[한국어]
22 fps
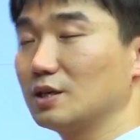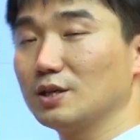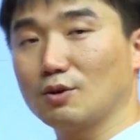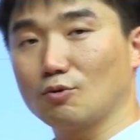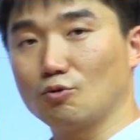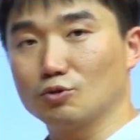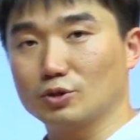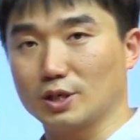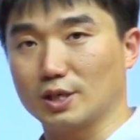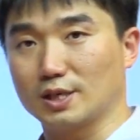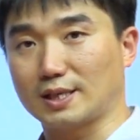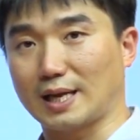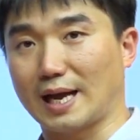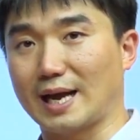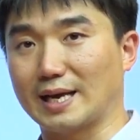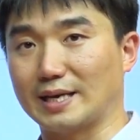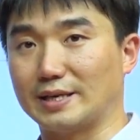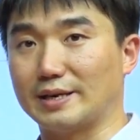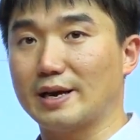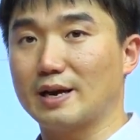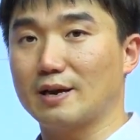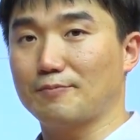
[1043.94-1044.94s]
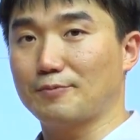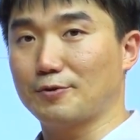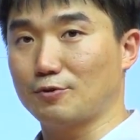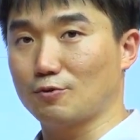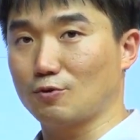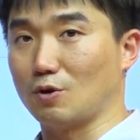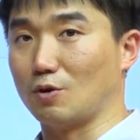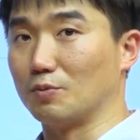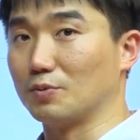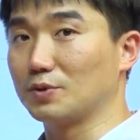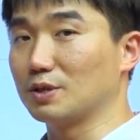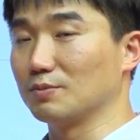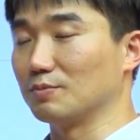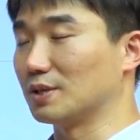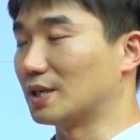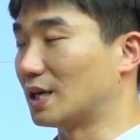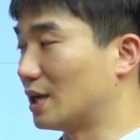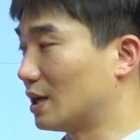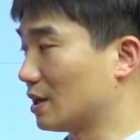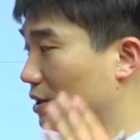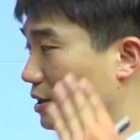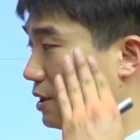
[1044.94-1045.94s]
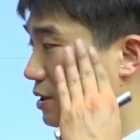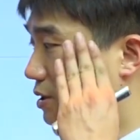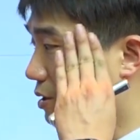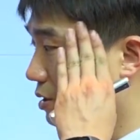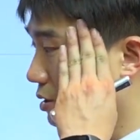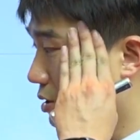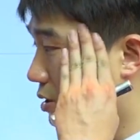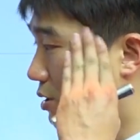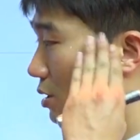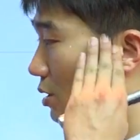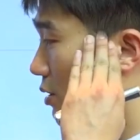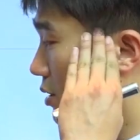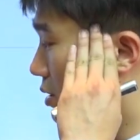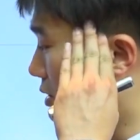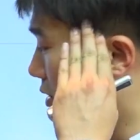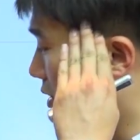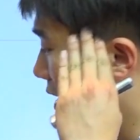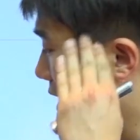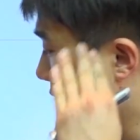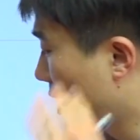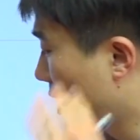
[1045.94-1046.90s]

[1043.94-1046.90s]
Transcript: 근해 공식을 다 이해할 필요가 없습니다. 그래서 그거를